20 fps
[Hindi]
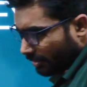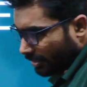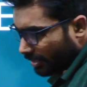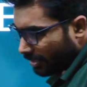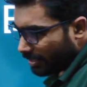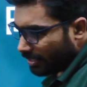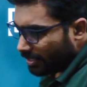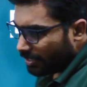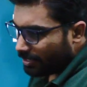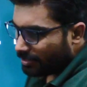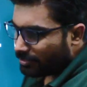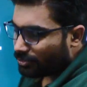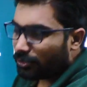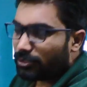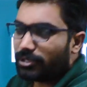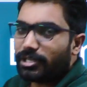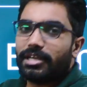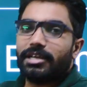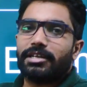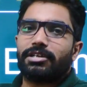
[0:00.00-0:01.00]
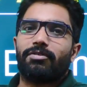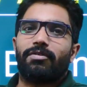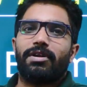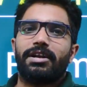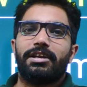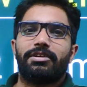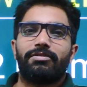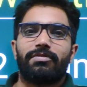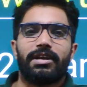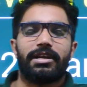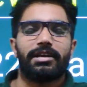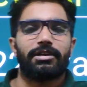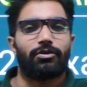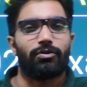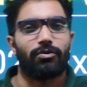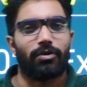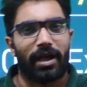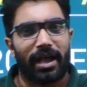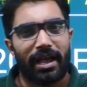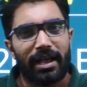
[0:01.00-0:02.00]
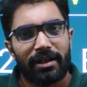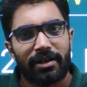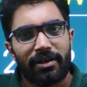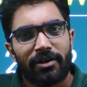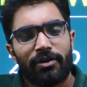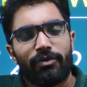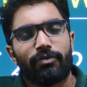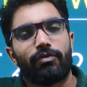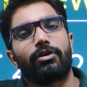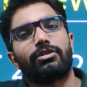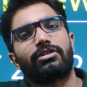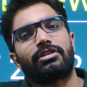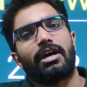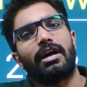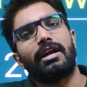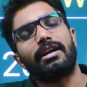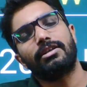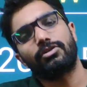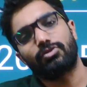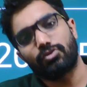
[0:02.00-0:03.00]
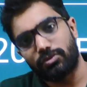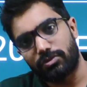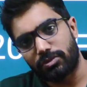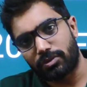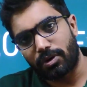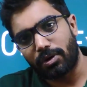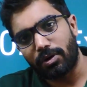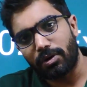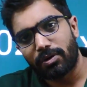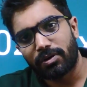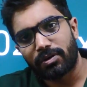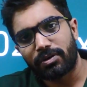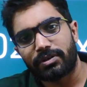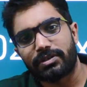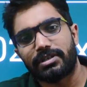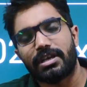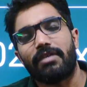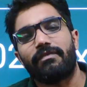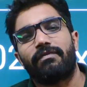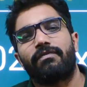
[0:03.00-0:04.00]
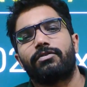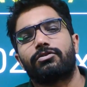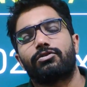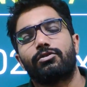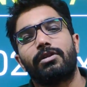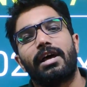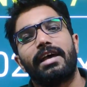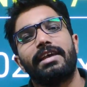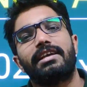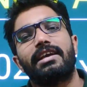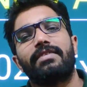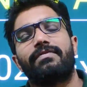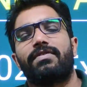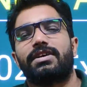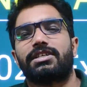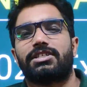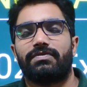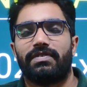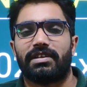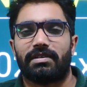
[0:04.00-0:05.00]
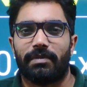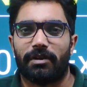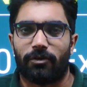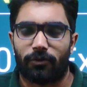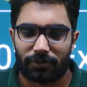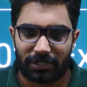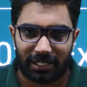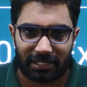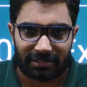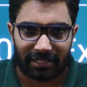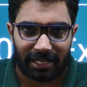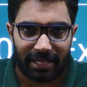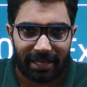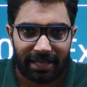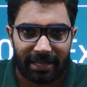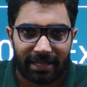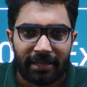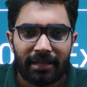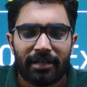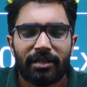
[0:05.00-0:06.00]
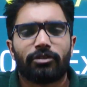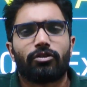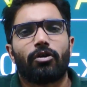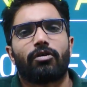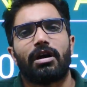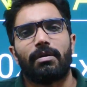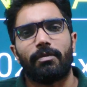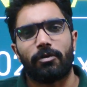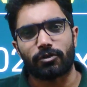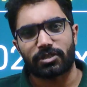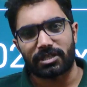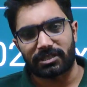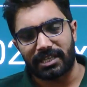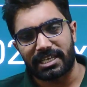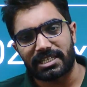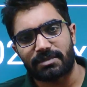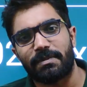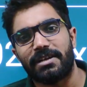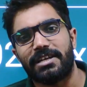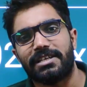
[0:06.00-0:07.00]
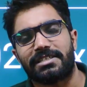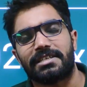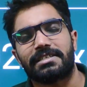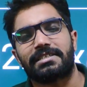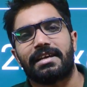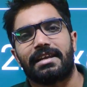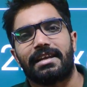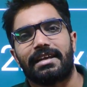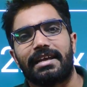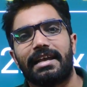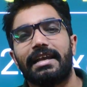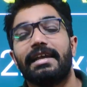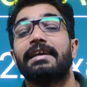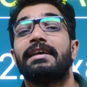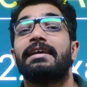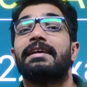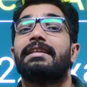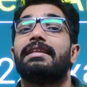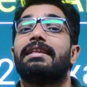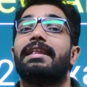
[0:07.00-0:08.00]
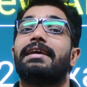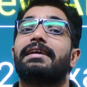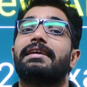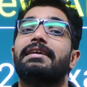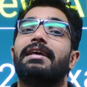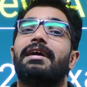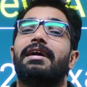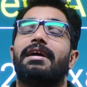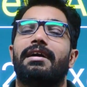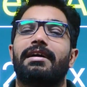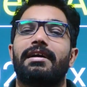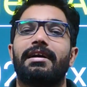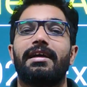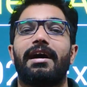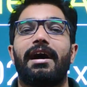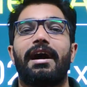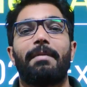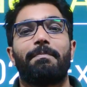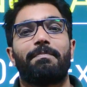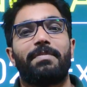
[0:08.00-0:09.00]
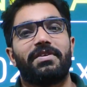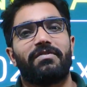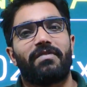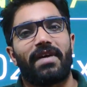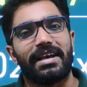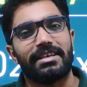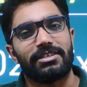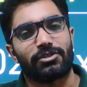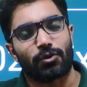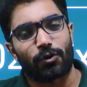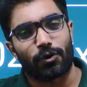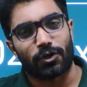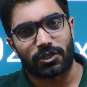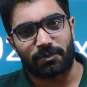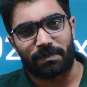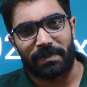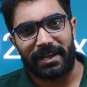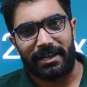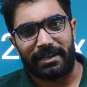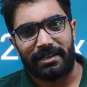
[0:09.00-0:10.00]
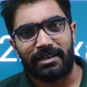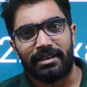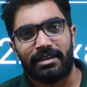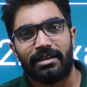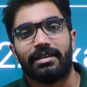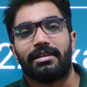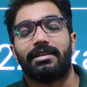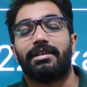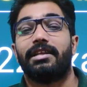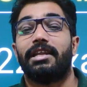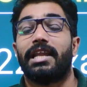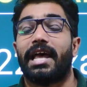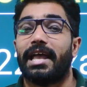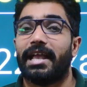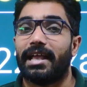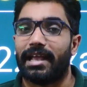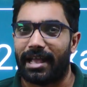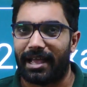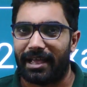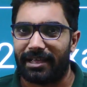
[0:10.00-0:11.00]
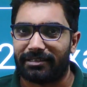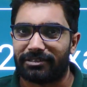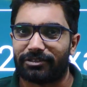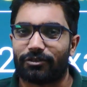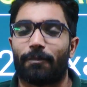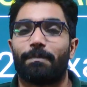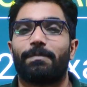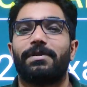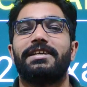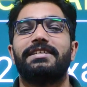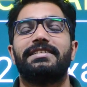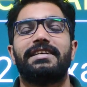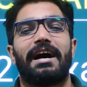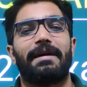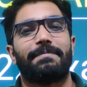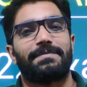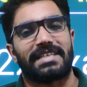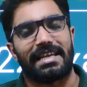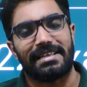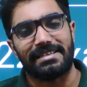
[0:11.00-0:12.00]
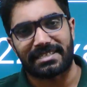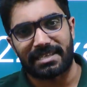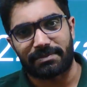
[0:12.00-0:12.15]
कि जो नीट 2022 है वो थर्ड जून को या जुलाई के फर्स्ट वीक में हो सकता है तो कब हो सकता है इस पर डिस्कस करेंगे लेकिन अगर आप डिवाइस सोर्स पे नए हैं तो प्लीज आप चैनल